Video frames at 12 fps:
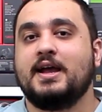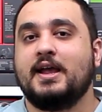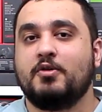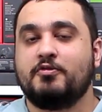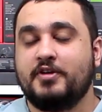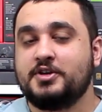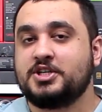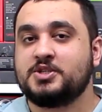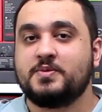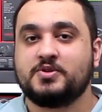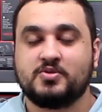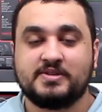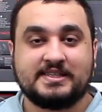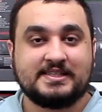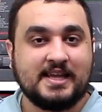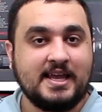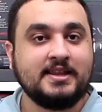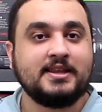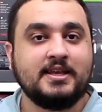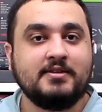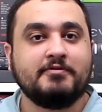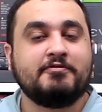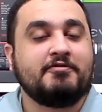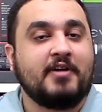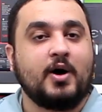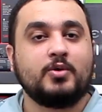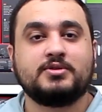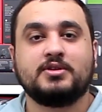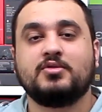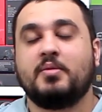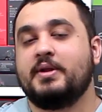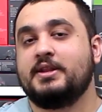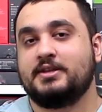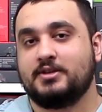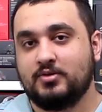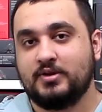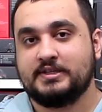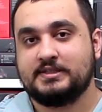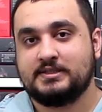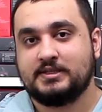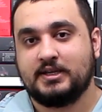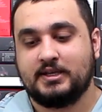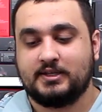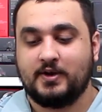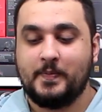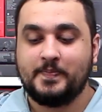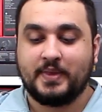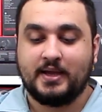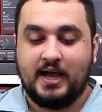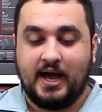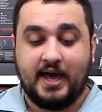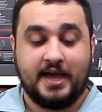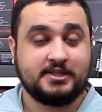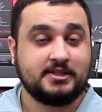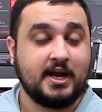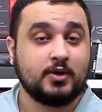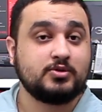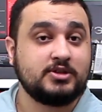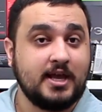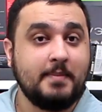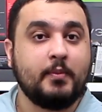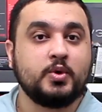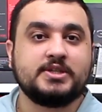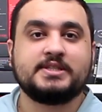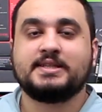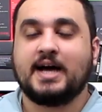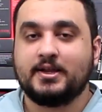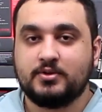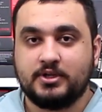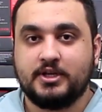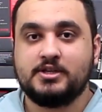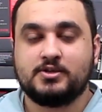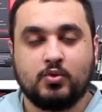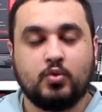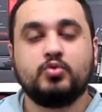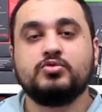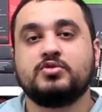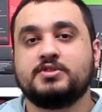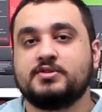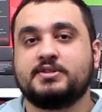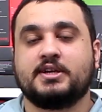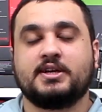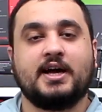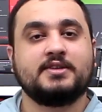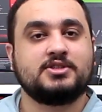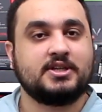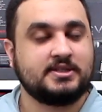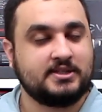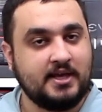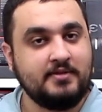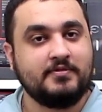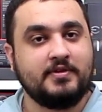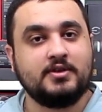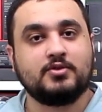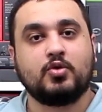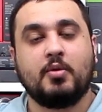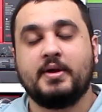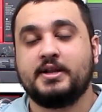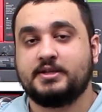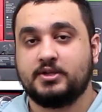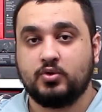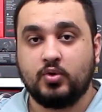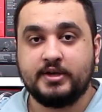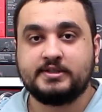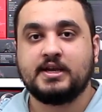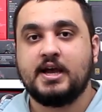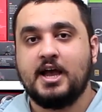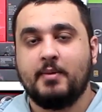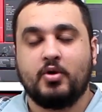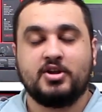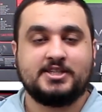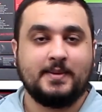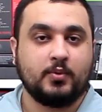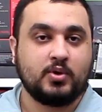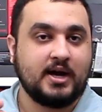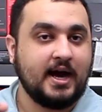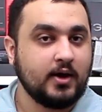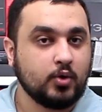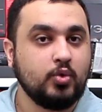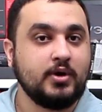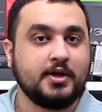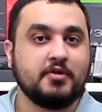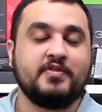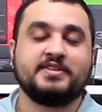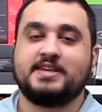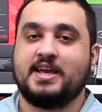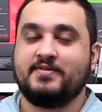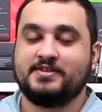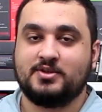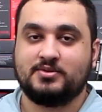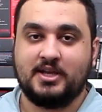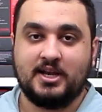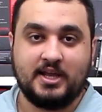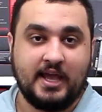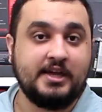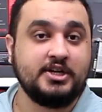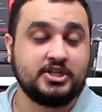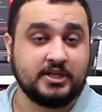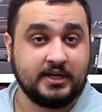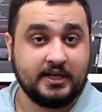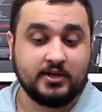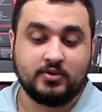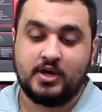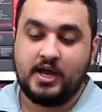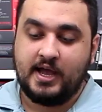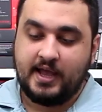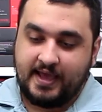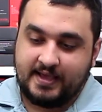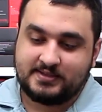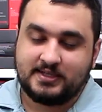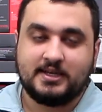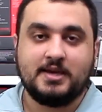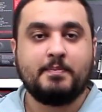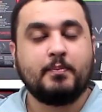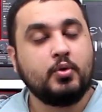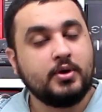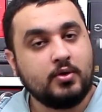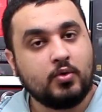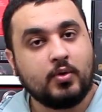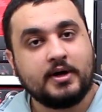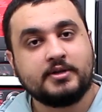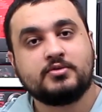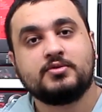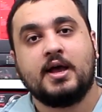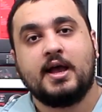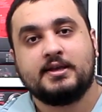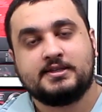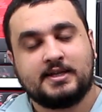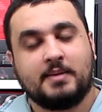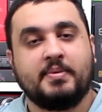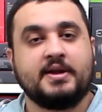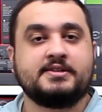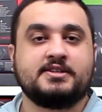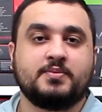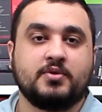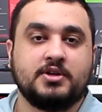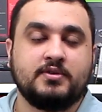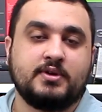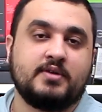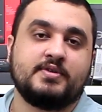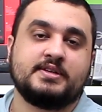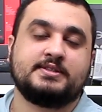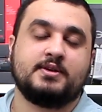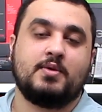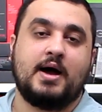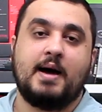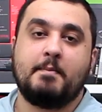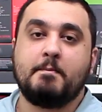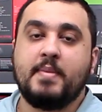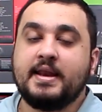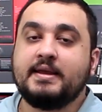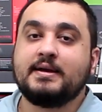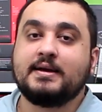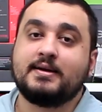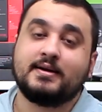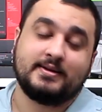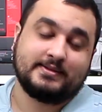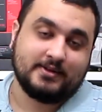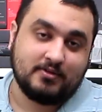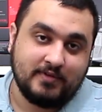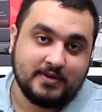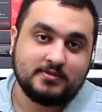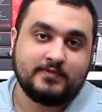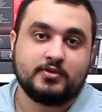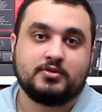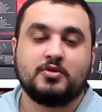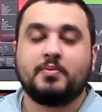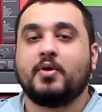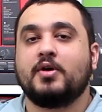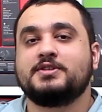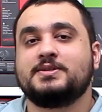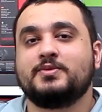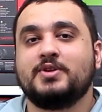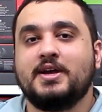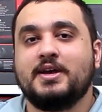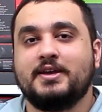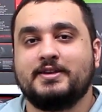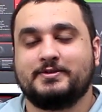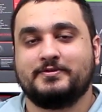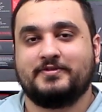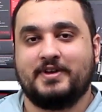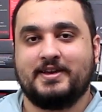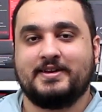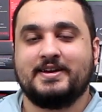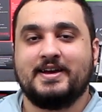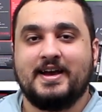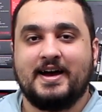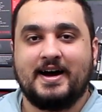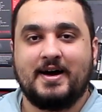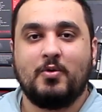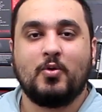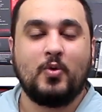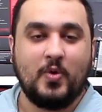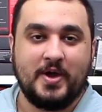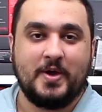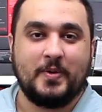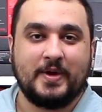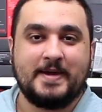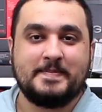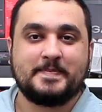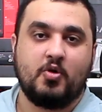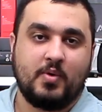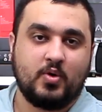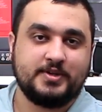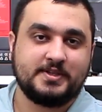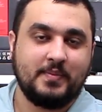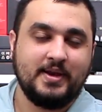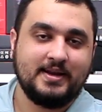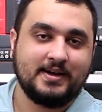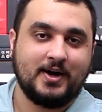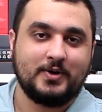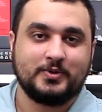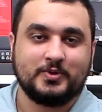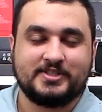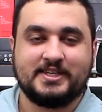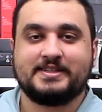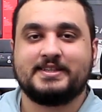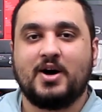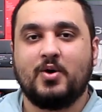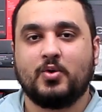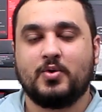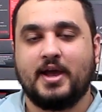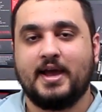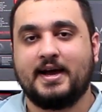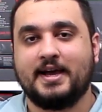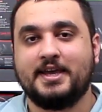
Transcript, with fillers: eu vejo que as pessoas sentem falta do abnt 2 Então, a Red Dragon tem apostado nisso, alguns dos seus teclados já têm vindo com o abnt 2 por exemplo, o Karura, que eu fiz a revisão dele em janeiro. Esse aqui, por enquanto, está apenas disponível na versão americana. Talvez no futuro próximo isso venha a ocorrer, ok? Uma coisa bem legal do Centauro é a